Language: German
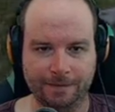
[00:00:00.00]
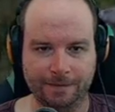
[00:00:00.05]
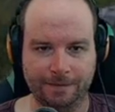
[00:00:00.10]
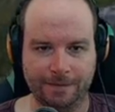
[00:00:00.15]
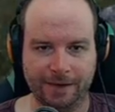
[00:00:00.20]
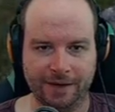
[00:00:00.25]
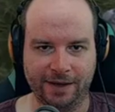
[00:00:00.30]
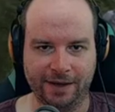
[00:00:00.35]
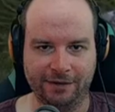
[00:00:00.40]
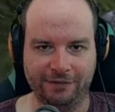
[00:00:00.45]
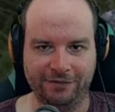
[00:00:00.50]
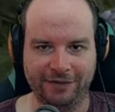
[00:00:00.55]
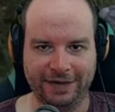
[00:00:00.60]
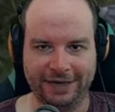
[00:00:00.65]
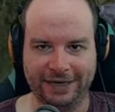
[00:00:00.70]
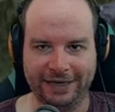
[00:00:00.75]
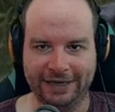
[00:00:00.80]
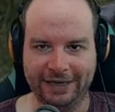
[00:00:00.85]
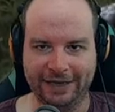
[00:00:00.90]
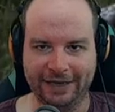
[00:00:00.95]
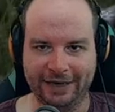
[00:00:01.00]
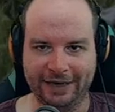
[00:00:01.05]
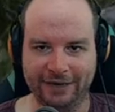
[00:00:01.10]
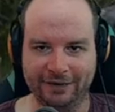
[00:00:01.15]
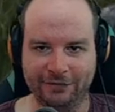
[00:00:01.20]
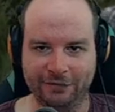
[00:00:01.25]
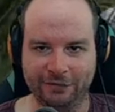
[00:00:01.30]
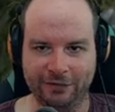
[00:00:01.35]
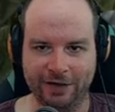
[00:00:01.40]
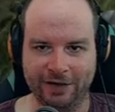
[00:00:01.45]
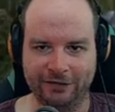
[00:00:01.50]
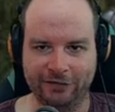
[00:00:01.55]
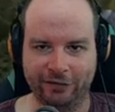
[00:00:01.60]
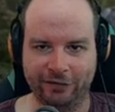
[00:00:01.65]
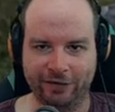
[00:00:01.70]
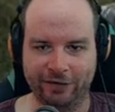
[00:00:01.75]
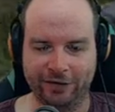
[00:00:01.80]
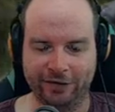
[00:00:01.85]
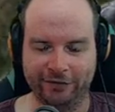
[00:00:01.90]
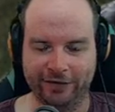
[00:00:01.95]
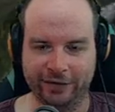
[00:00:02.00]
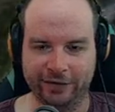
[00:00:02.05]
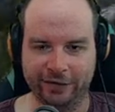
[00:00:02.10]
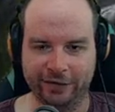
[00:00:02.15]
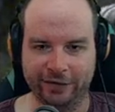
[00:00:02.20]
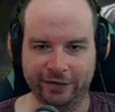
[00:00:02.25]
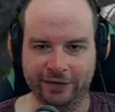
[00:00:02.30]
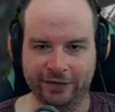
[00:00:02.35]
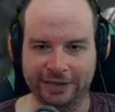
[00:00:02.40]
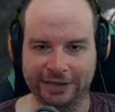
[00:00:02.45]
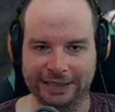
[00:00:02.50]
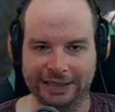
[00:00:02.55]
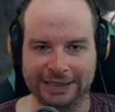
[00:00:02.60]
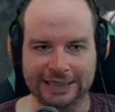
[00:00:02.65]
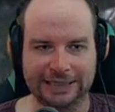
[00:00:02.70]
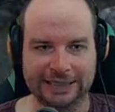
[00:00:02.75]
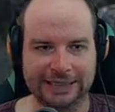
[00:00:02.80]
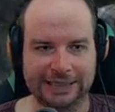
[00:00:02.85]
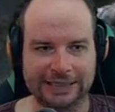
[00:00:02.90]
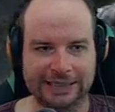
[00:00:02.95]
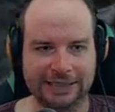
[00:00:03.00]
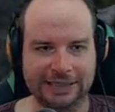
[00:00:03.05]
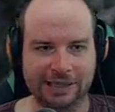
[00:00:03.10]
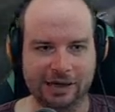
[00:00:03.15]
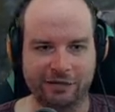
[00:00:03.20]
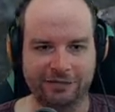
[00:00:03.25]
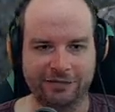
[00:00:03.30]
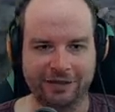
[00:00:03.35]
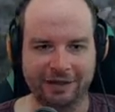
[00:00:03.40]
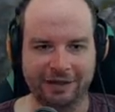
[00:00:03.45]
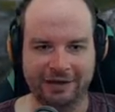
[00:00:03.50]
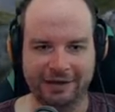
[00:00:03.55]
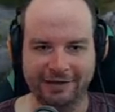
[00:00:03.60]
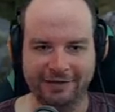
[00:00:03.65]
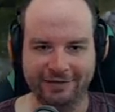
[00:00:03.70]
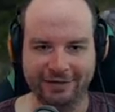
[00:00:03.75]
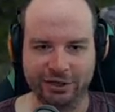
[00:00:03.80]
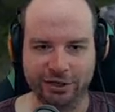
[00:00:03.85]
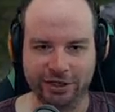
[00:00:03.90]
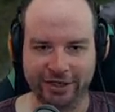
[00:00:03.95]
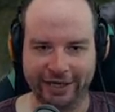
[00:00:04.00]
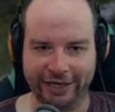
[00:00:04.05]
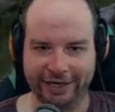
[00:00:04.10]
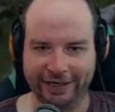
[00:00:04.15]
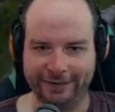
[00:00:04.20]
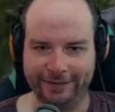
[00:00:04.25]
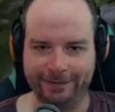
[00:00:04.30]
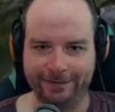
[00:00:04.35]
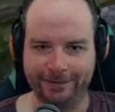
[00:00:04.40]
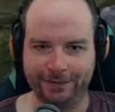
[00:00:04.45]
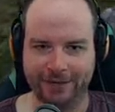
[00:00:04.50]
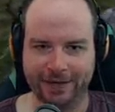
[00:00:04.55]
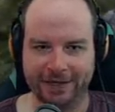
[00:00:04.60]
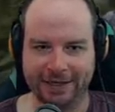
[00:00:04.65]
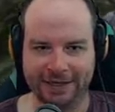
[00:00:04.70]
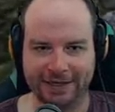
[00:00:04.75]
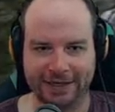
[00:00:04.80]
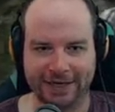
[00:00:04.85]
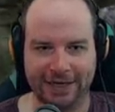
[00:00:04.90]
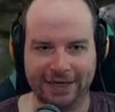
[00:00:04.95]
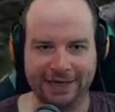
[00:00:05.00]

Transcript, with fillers: Der wird irgendwo da vorne auf den auf den Kieselstein. Da